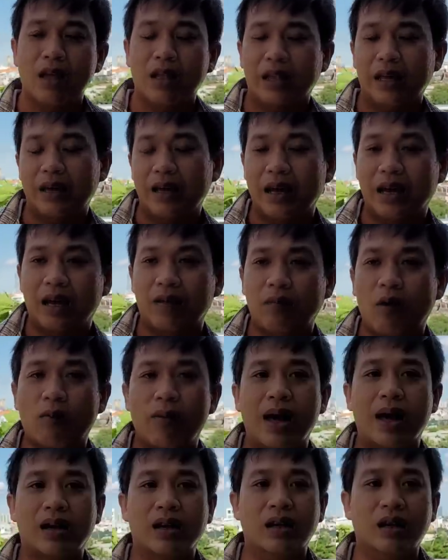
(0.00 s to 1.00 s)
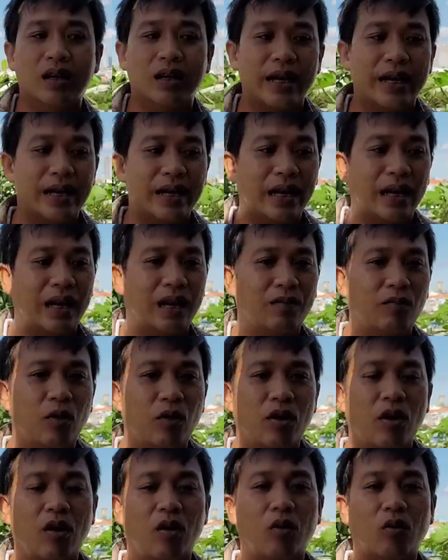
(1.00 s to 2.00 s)
thì uh, một lần nữa thì uh,
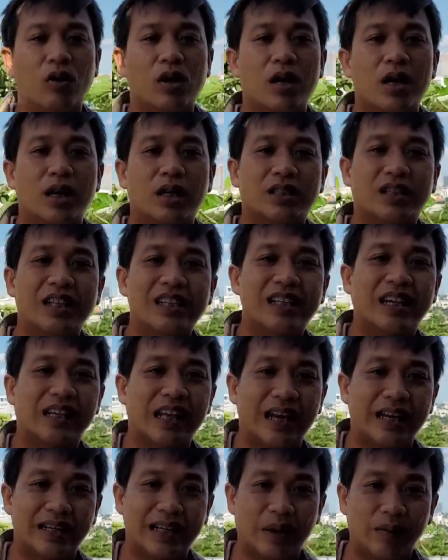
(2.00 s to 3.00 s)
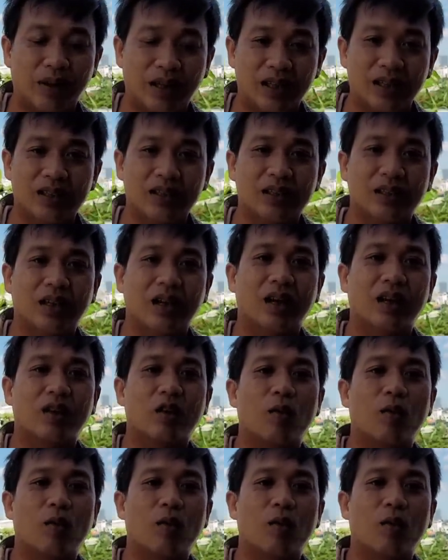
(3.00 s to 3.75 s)
Bùi Hồ xin chân thành cảm ơn uh,